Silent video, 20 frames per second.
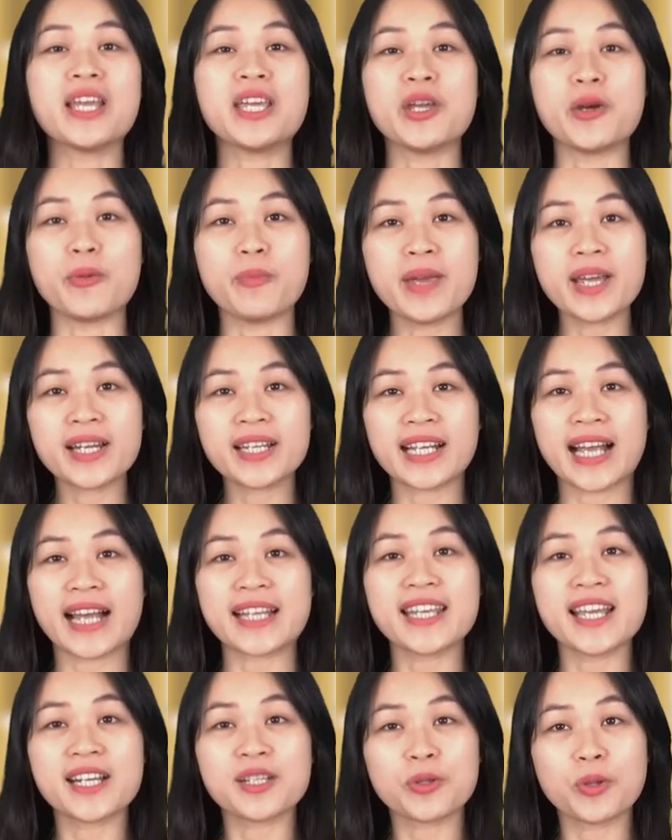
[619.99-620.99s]
hiểu biết
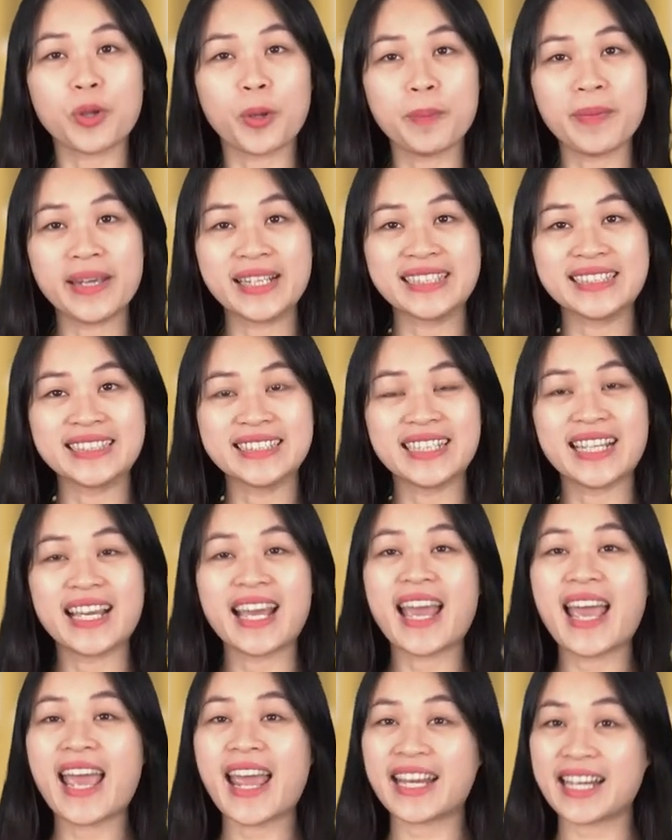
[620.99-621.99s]
cá nhân của mình.
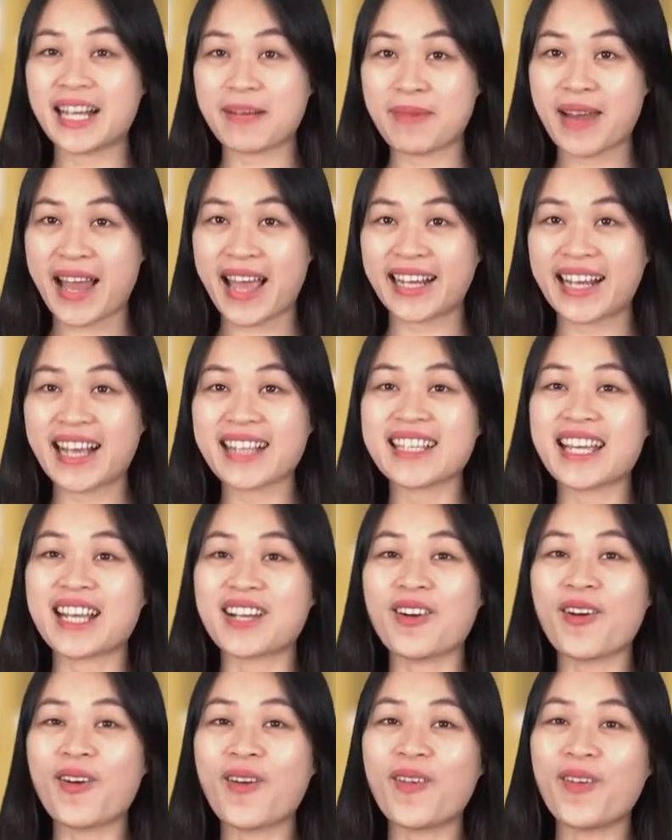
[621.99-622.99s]
Hẹn gặp lại các thầy
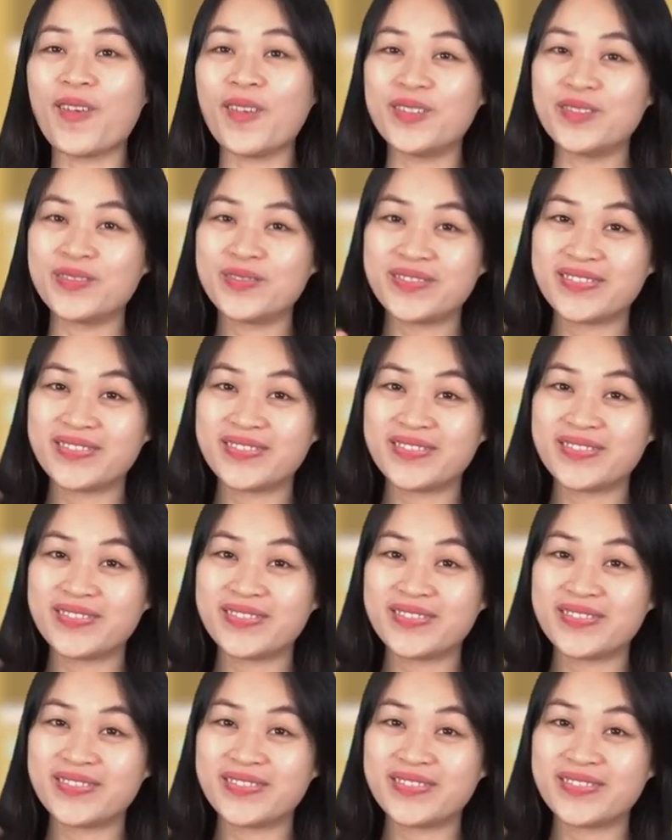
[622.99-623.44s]
cô!